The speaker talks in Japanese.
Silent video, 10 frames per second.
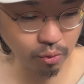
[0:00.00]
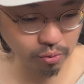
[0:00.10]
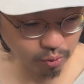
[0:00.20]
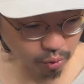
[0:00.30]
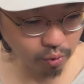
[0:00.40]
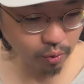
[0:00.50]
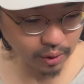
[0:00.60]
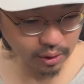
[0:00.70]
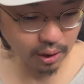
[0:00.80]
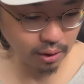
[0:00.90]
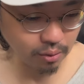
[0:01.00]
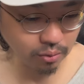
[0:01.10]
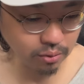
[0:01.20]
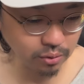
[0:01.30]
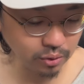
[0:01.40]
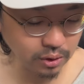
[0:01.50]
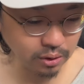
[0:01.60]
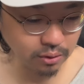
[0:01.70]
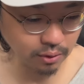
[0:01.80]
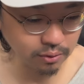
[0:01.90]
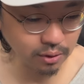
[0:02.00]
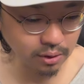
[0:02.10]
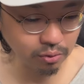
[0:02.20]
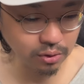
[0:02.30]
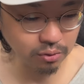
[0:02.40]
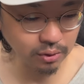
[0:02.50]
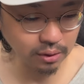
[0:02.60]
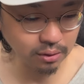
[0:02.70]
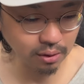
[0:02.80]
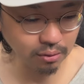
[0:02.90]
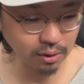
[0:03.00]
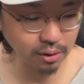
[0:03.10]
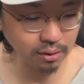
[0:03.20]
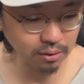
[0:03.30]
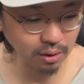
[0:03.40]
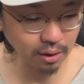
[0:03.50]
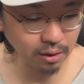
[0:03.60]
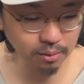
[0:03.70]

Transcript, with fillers: ここはね本当にさすが手打ち歌ってるだけあって